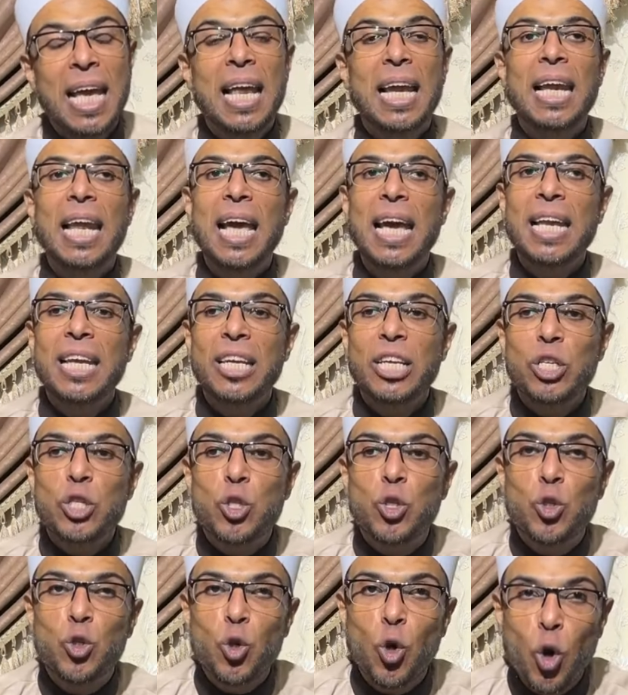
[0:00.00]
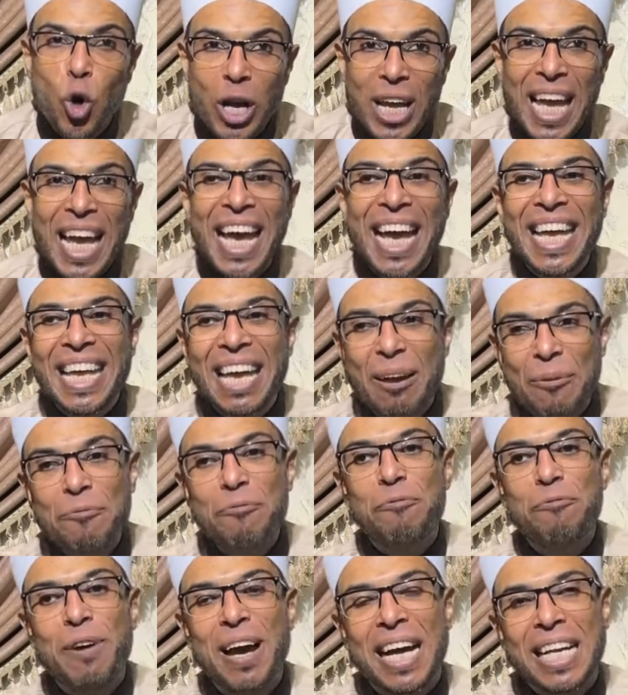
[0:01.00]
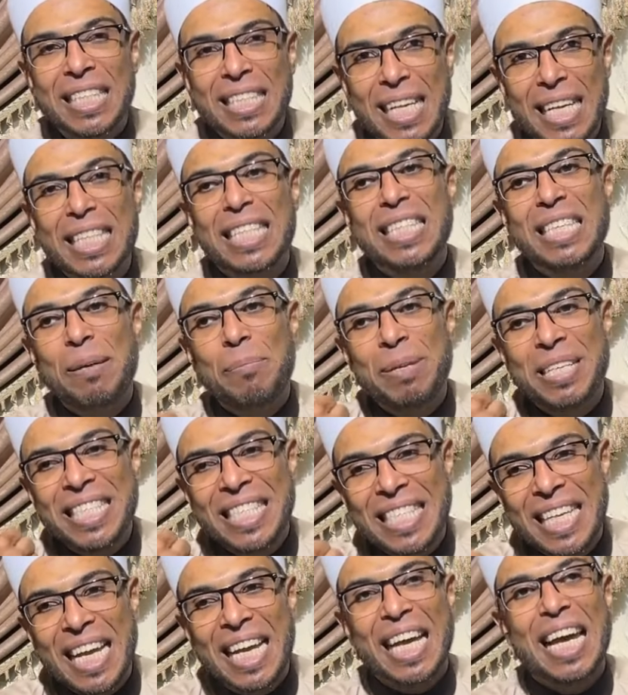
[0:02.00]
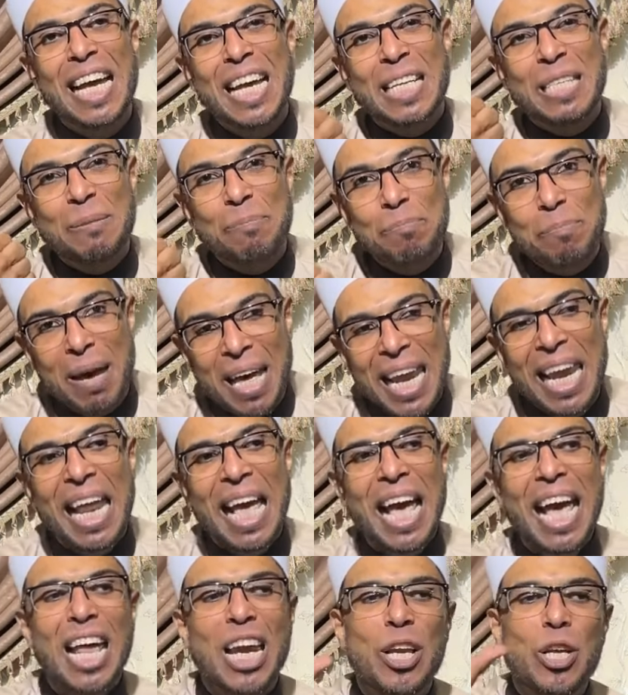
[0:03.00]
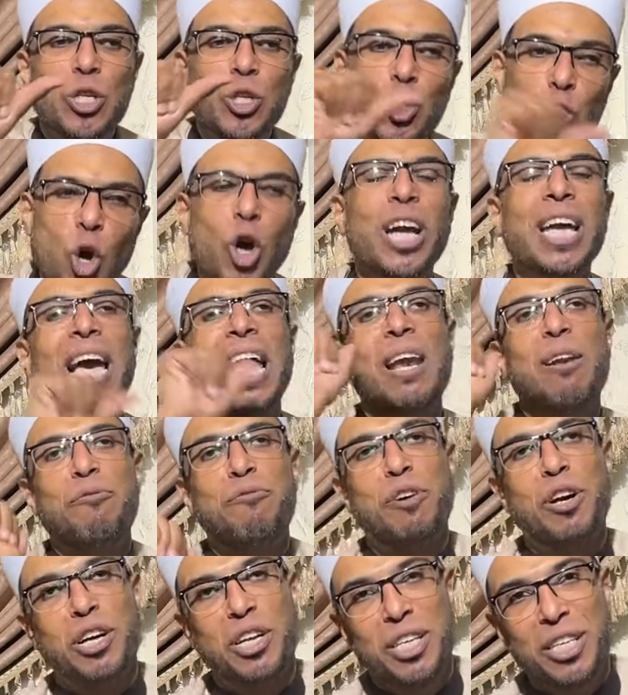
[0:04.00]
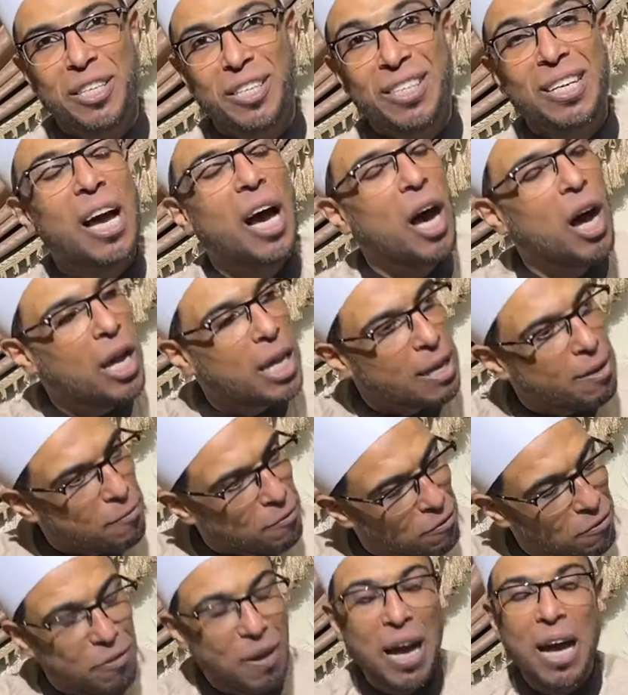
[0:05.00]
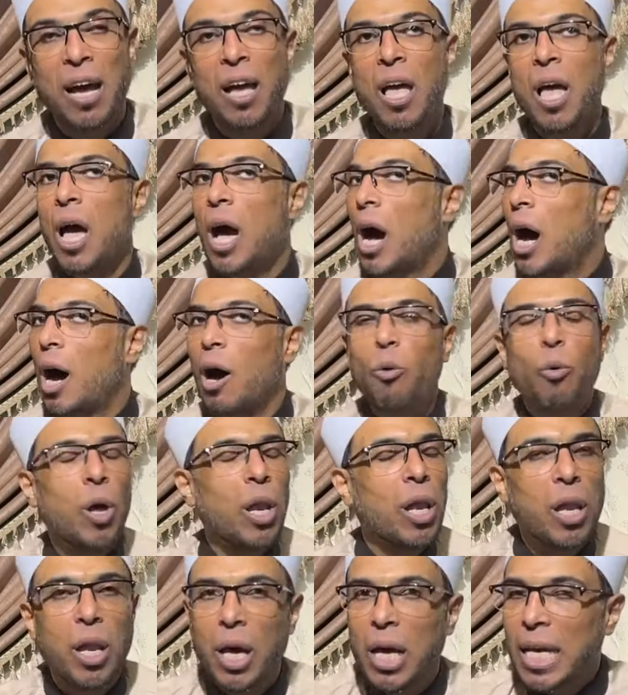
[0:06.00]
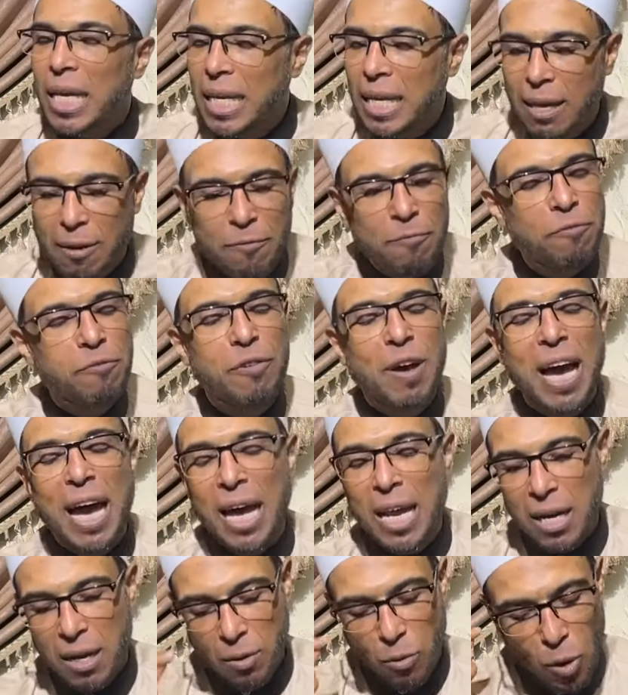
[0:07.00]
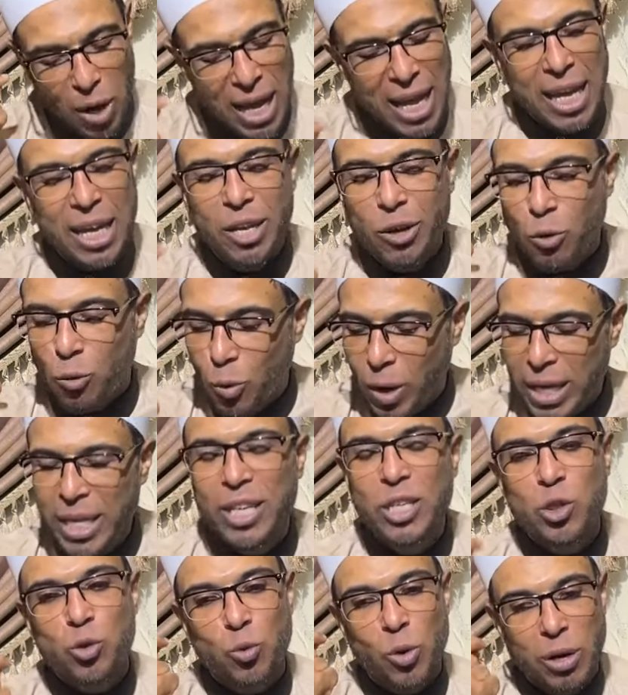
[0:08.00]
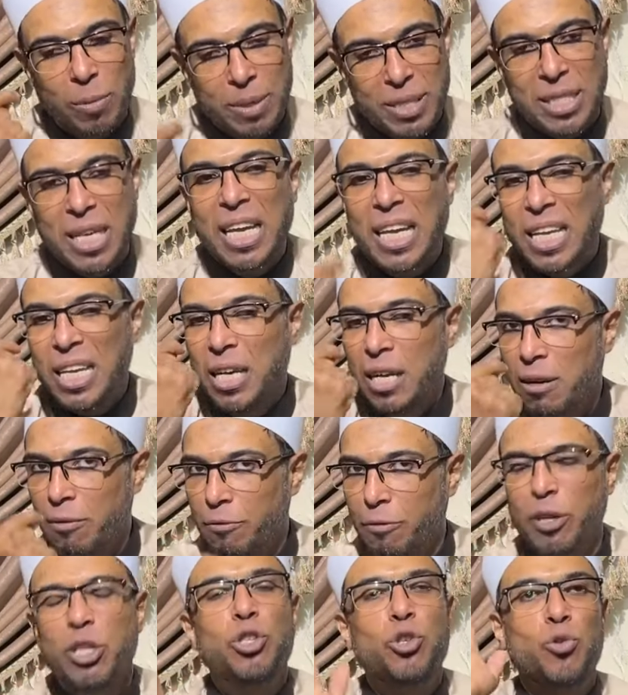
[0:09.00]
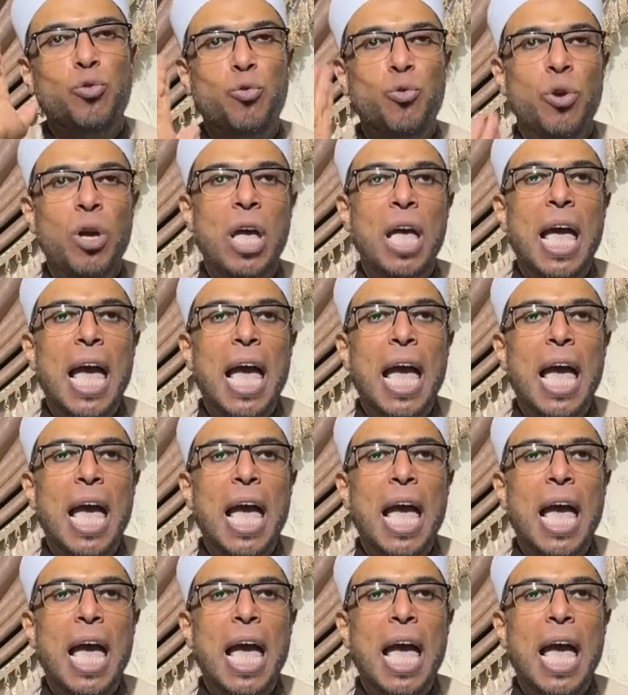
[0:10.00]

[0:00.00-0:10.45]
لأن الزوجة ينفع تدي من زكاة مالها لزوجها الفقير اه ينفع اه والله ينفع انا واعي كويس وانا بسجل الفيديو